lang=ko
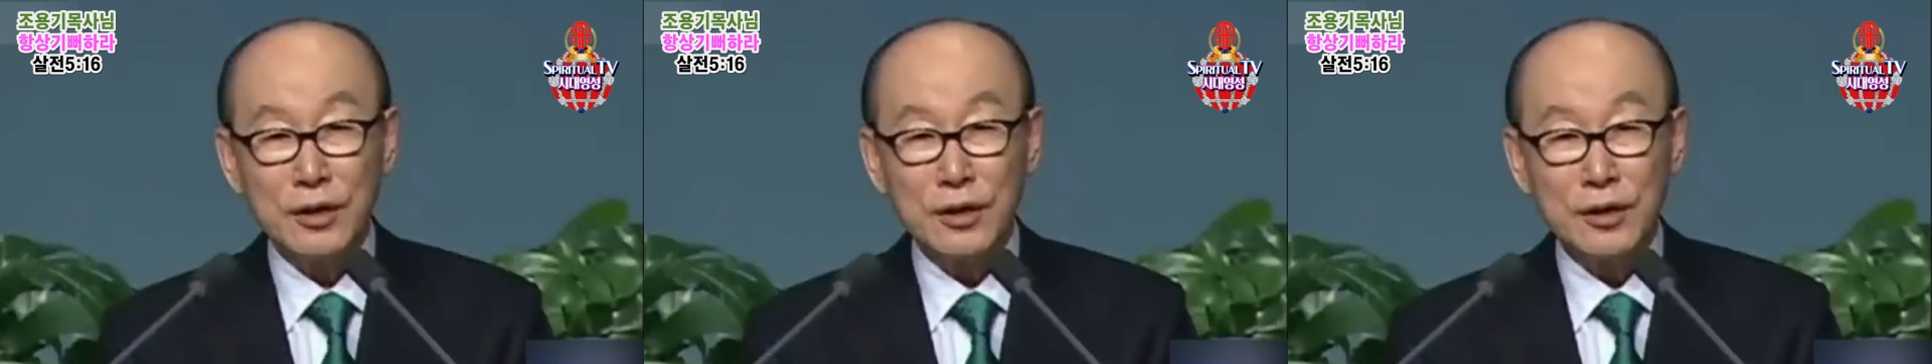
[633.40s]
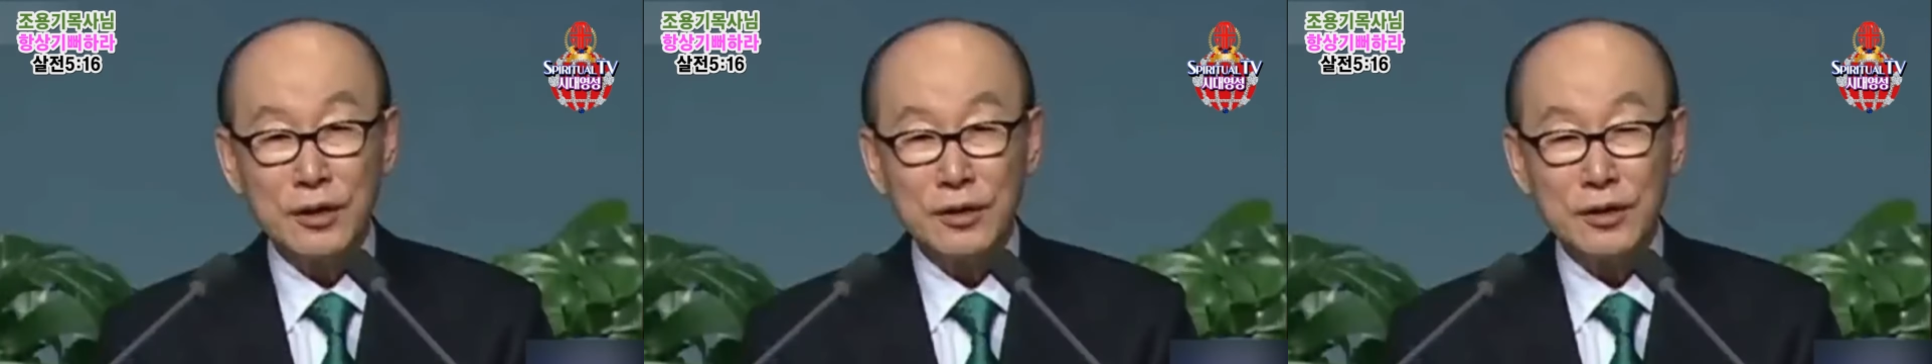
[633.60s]

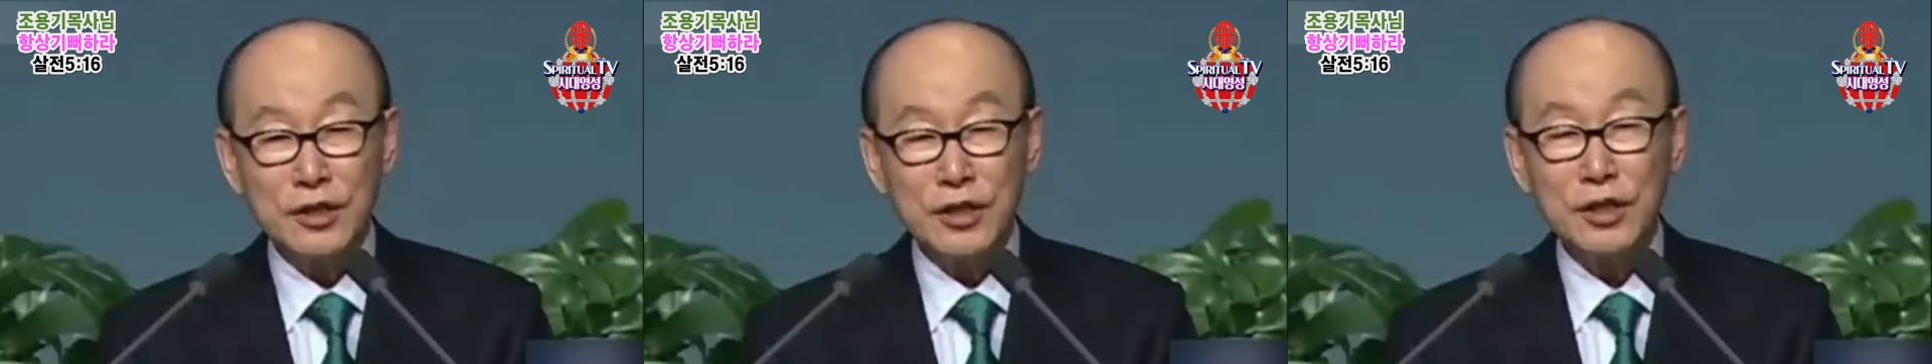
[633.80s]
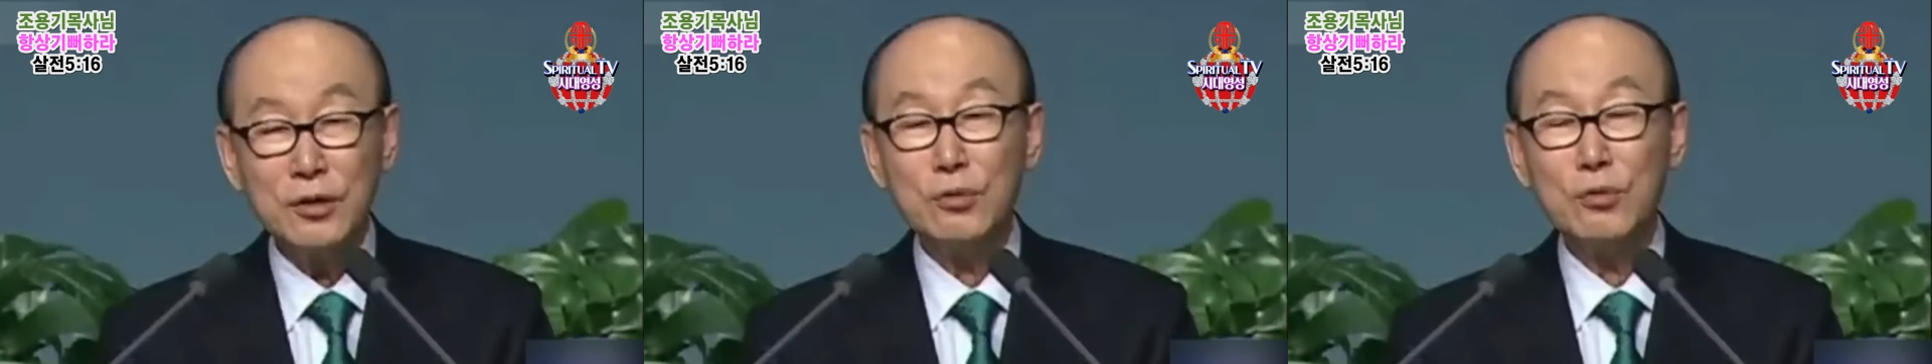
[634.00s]
그런
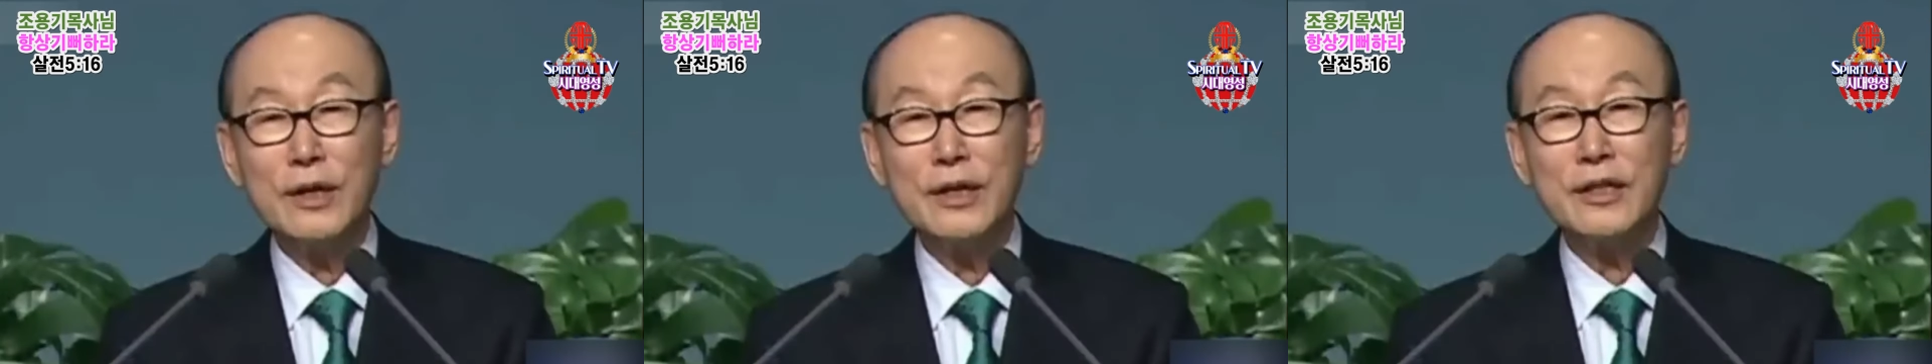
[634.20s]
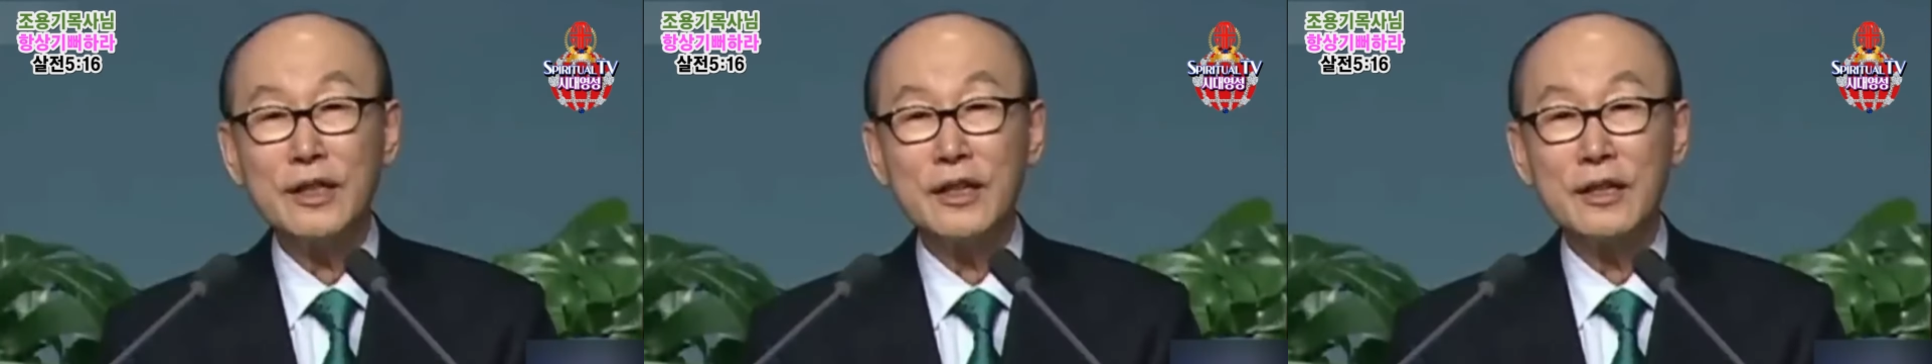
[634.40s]
친구가
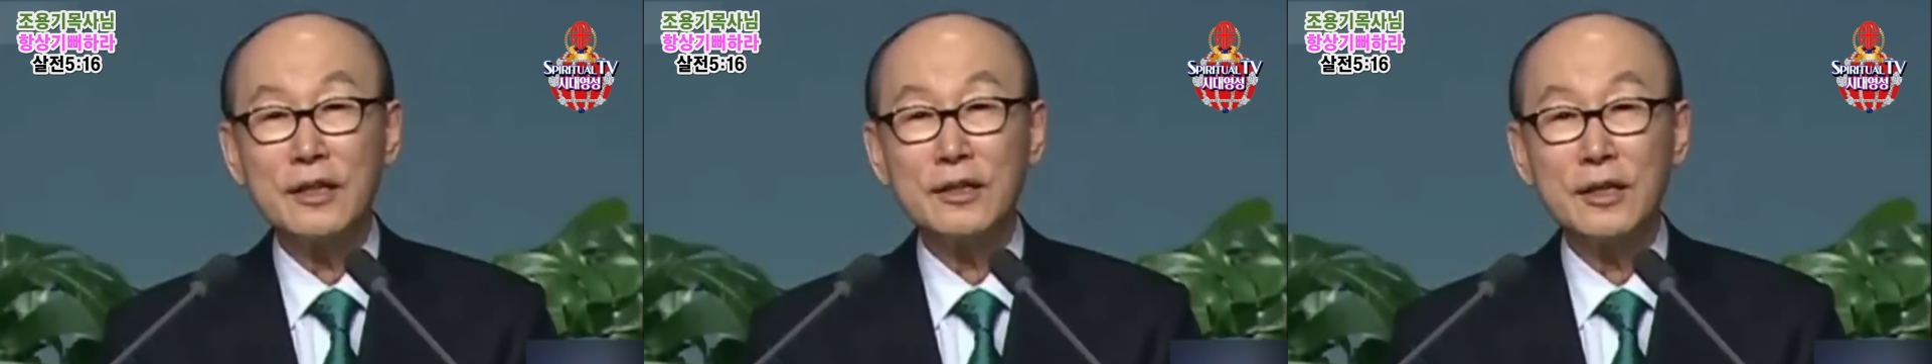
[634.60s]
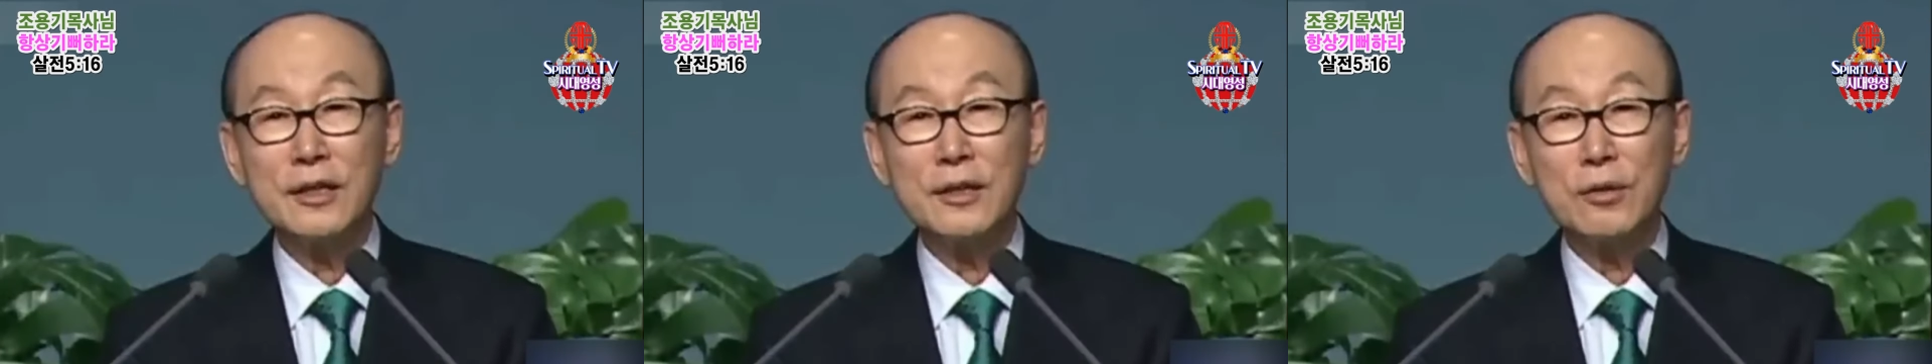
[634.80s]
있다는
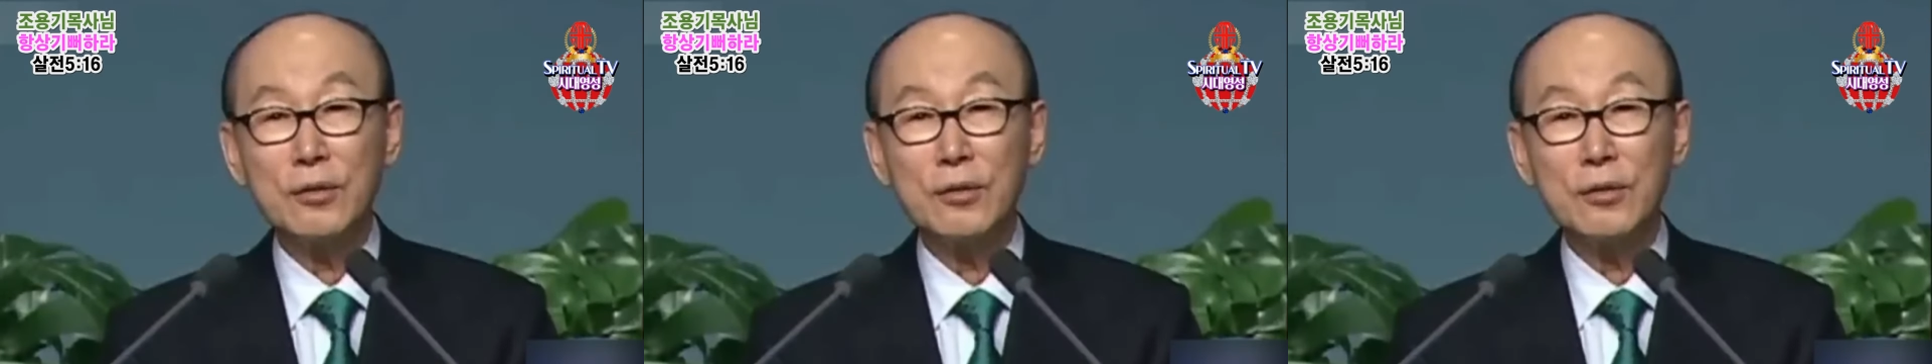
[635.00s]
것은